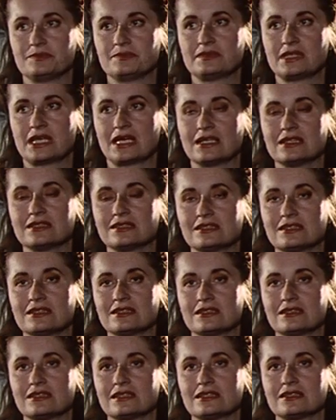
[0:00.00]
Da ist,
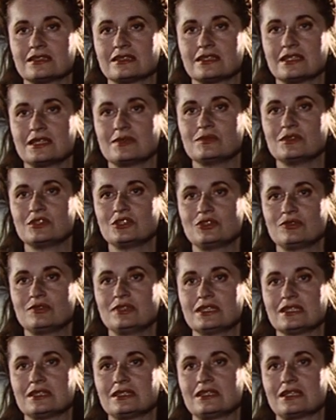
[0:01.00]
dann, da ist dann eben die
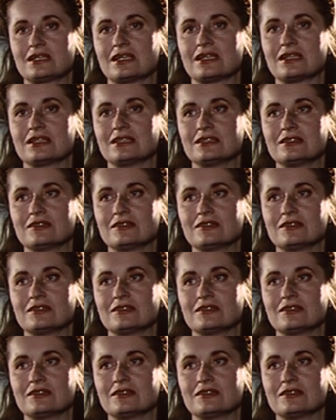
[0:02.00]
Schwierigkeit,